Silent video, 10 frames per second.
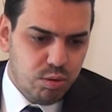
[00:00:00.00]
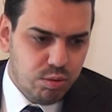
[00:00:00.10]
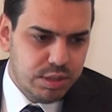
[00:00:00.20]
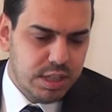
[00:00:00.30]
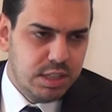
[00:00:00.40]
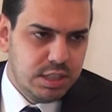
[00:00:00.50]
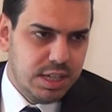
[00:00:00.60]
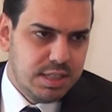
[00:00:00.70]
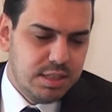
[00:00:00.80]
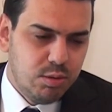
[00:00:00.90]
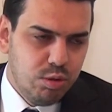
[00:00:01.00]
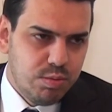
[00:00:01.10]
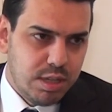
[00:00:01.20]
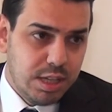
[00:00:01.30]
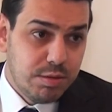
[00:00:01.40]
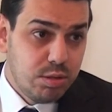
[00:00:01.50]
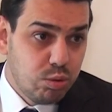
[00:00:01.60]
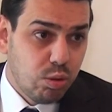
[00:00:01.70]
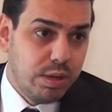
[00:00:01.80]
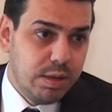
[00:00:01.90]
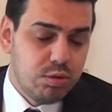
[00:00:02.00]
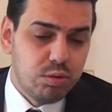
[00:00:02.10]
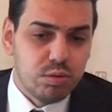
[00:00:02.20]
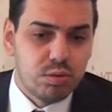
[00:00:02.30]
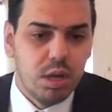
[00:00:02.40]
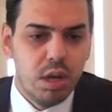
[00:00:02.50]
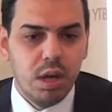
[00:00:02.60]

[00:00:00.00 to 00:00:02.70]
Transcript: o ülkenin içerisinde uyum sağlamasını çok önemsiyoruz.